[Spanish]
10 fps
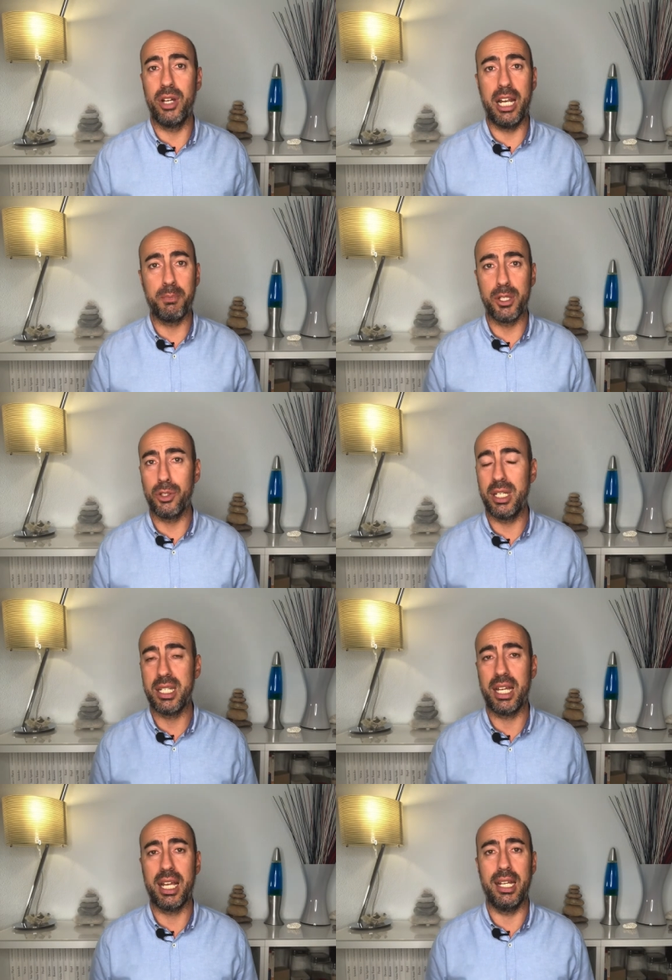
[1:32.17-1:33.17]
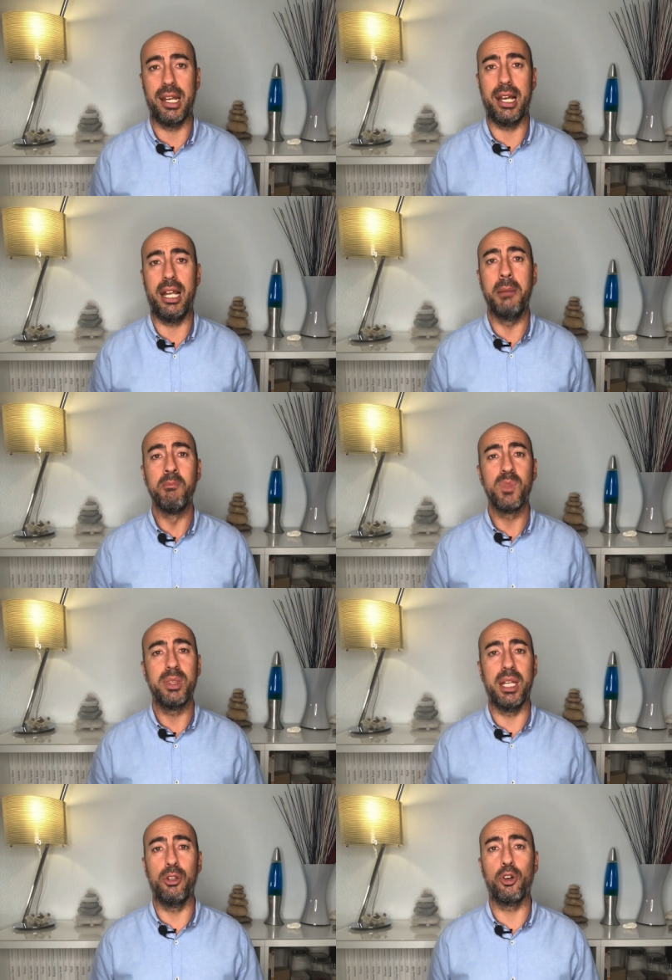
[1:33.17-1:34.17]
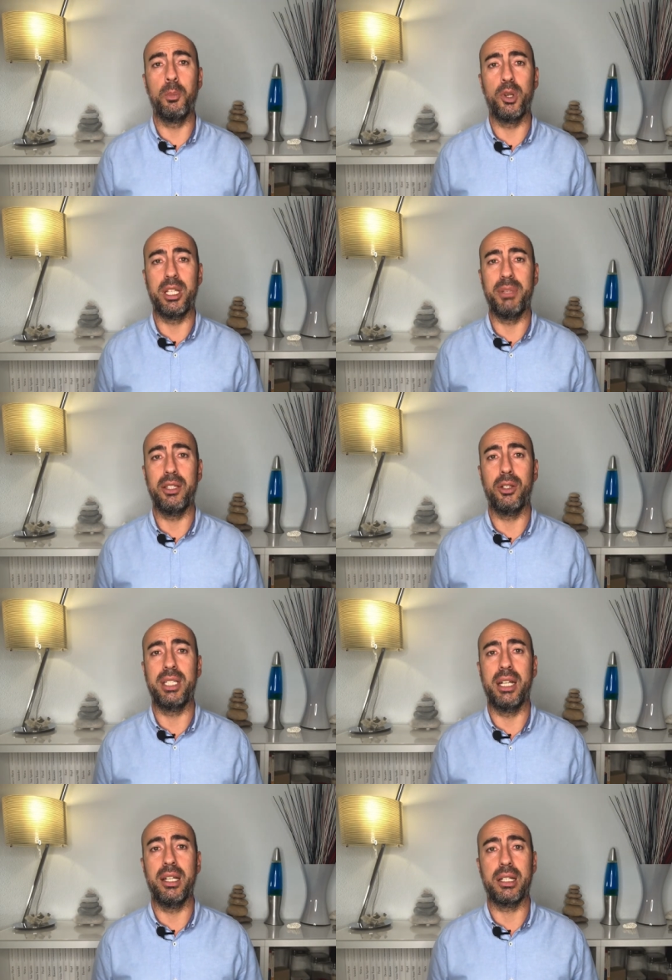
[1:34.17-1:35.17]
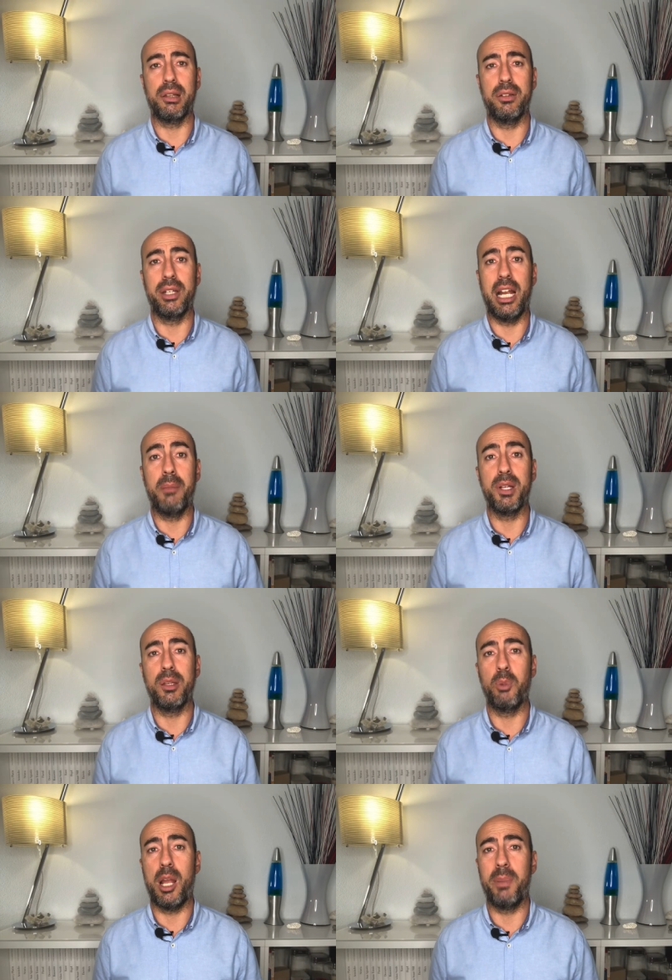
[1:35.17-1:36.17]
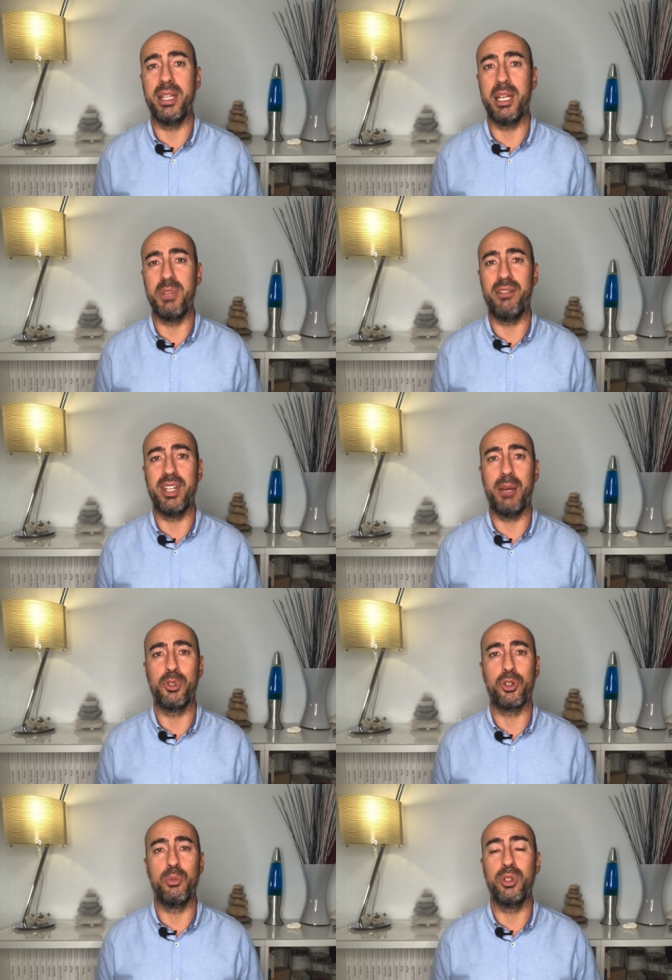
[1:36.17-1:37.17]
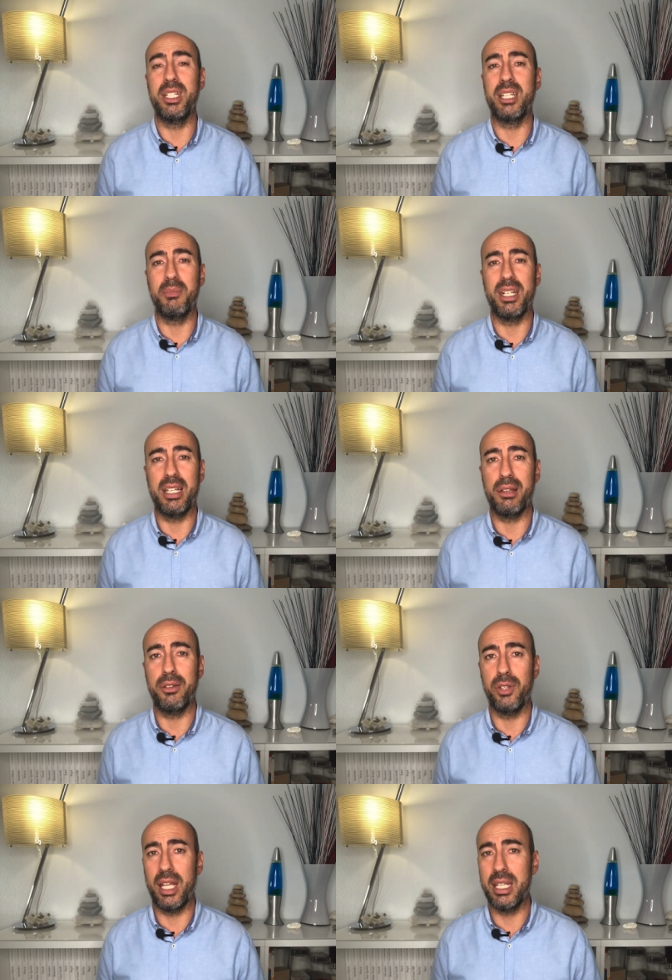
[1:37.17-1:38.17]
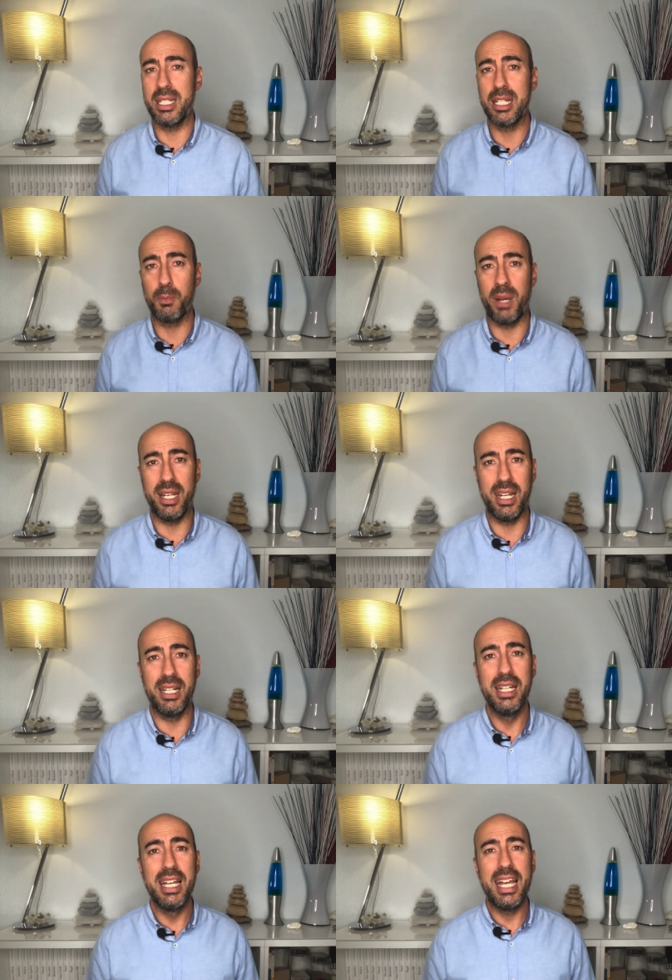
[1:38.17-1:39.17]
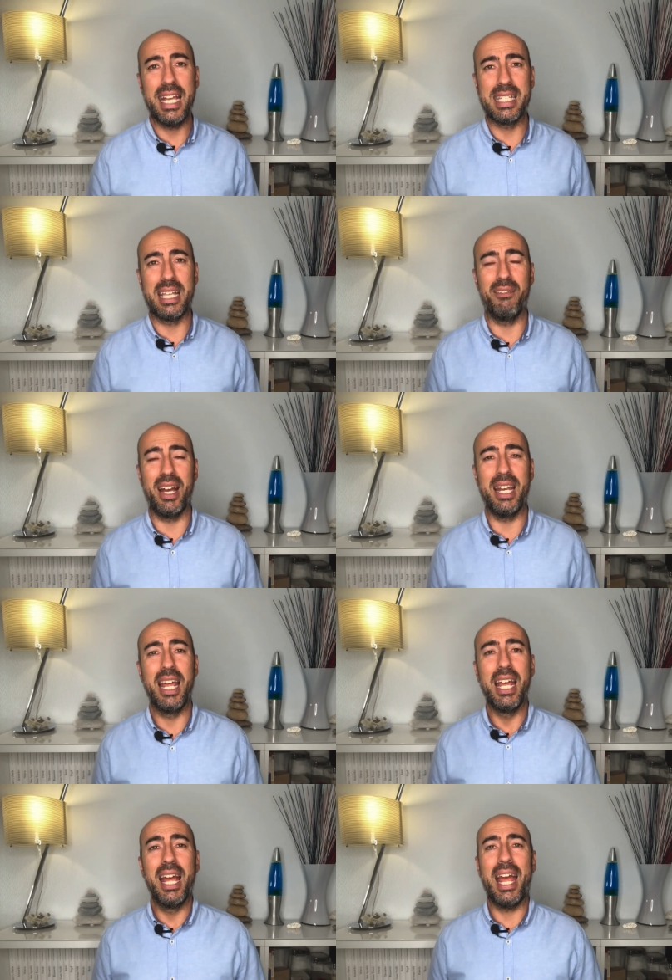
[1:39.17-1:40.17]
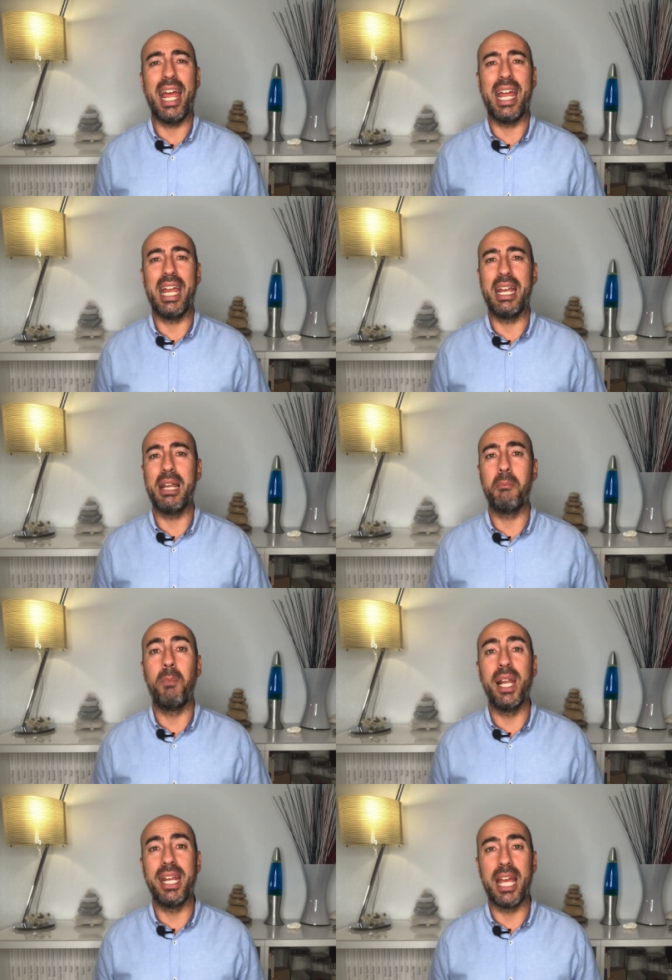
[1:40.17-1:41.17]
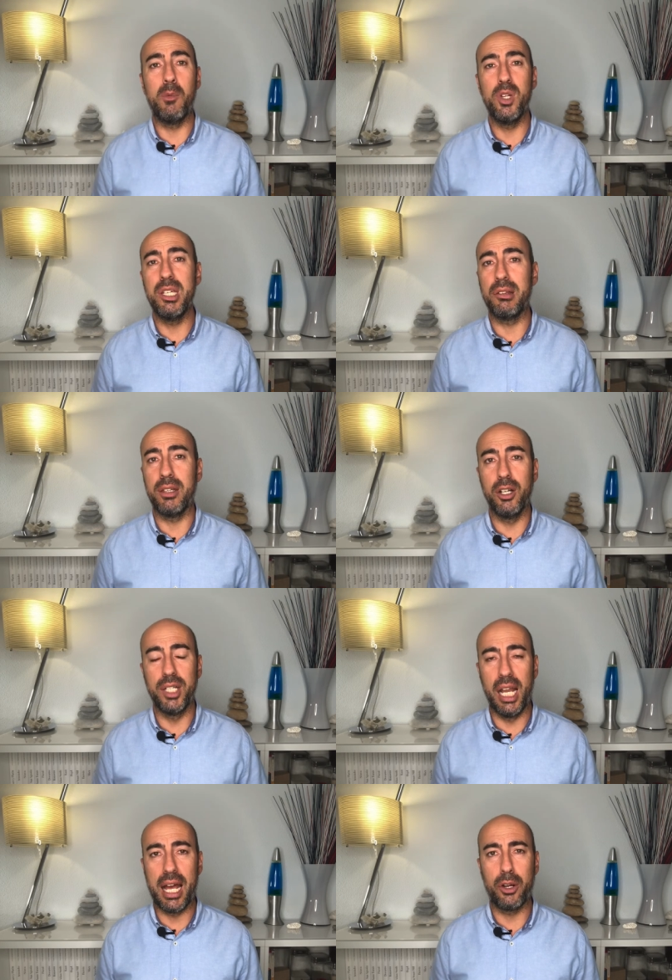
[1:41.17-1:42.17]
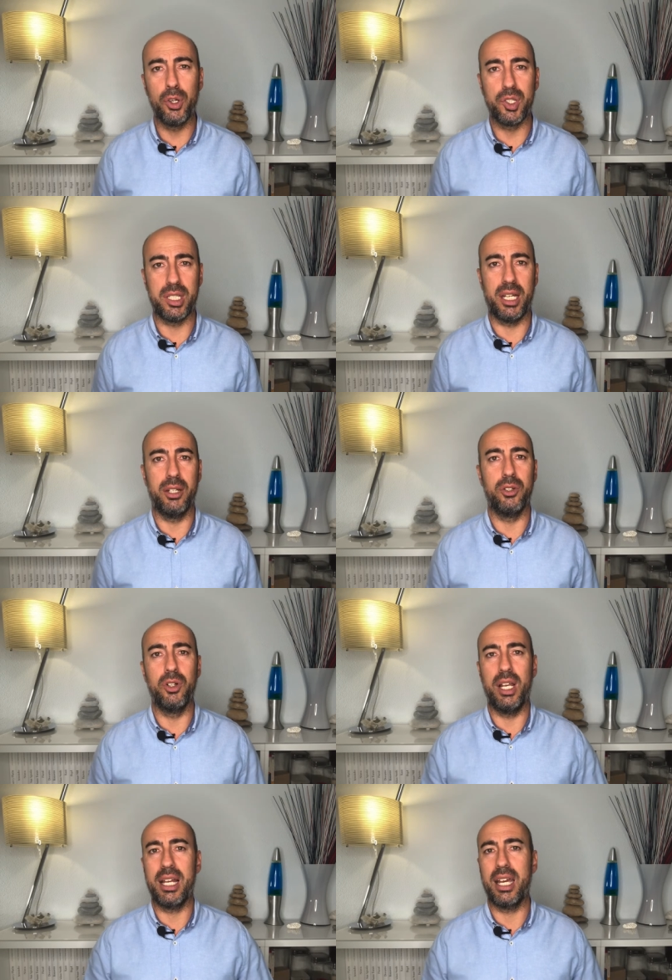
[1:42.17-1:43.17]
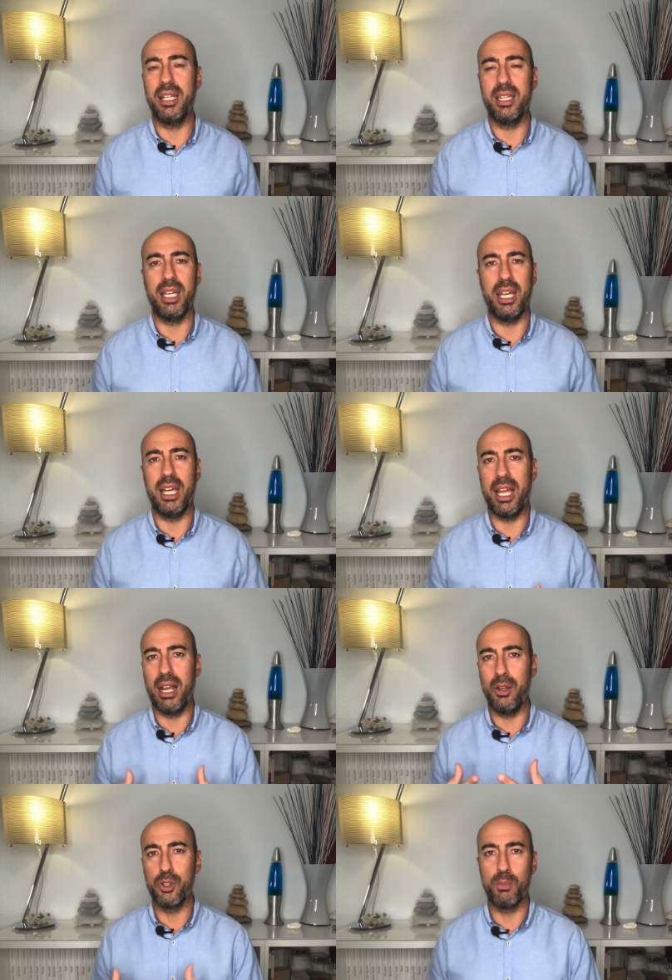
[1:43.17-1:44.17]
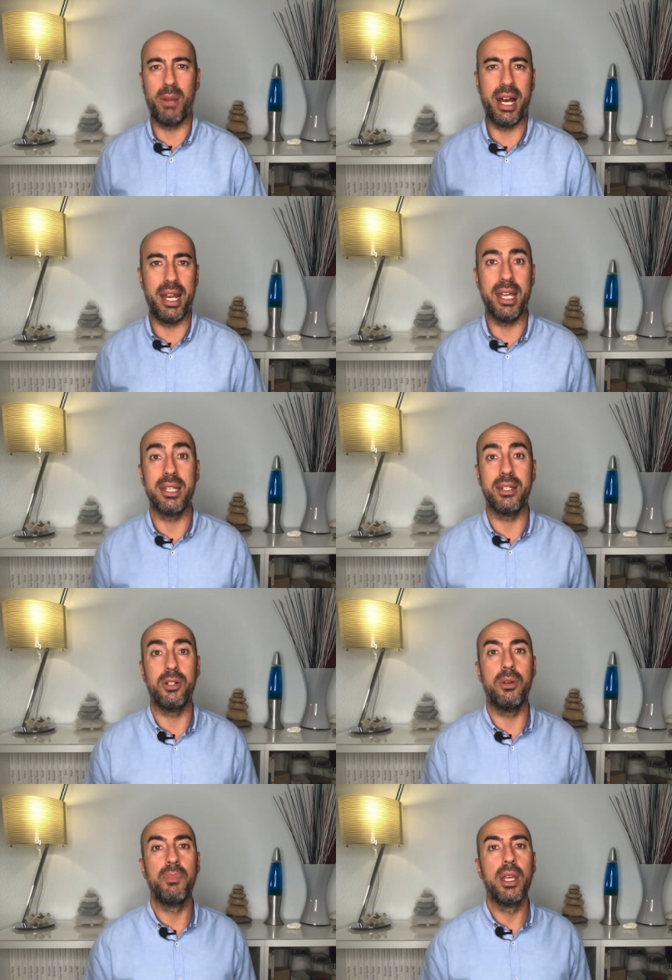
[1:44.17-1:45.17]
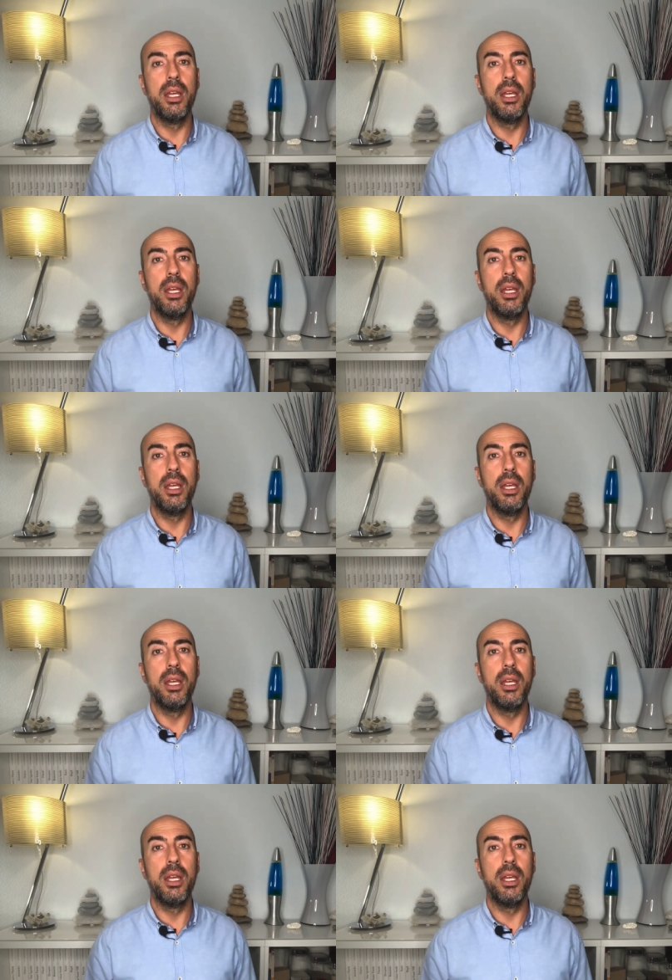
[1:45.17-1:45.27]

En las personas en general, teniendo comportamiento tan irracional. Al principio de la pandemia veíamos como determinadas ciudades de España estaban en plena ebullición en la costa, ¿no? La gente en los bares, ¿no?